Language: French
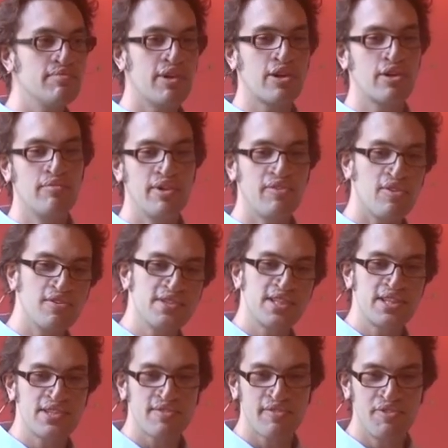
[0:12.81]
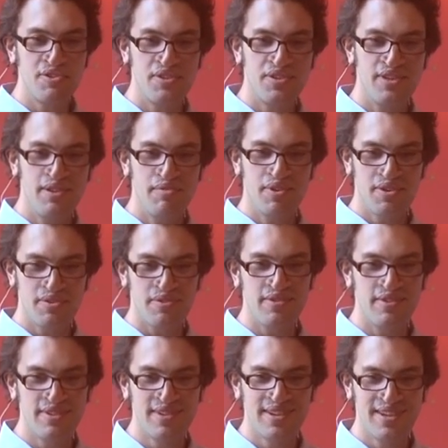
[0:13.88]
pas comme les Français qui sont venus ici et puis qui sont,
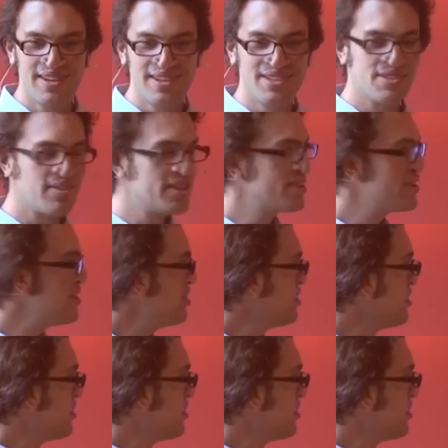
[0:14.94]
restés.